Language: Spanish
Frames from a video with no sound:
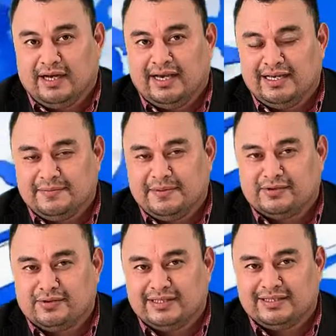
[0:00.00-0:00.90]
Esa
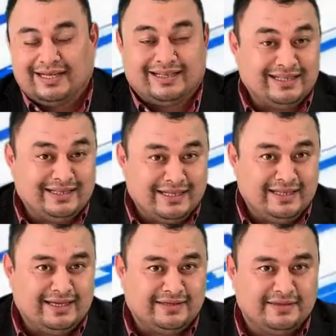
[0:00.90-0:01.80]
persona está
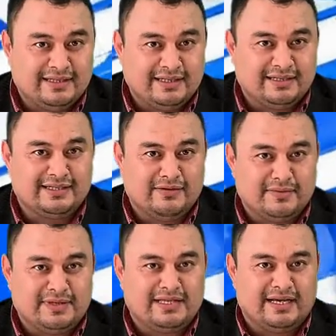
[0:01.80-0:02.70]
detenida y está siendo
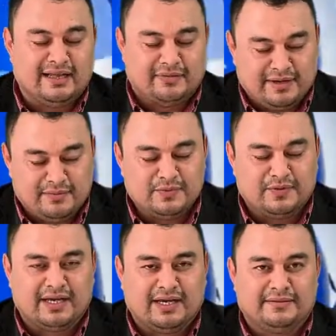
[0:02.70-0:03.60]
investigada. Veamos
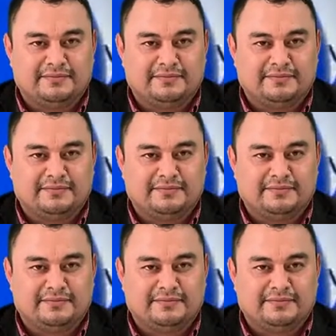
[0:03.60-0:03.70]
por qué.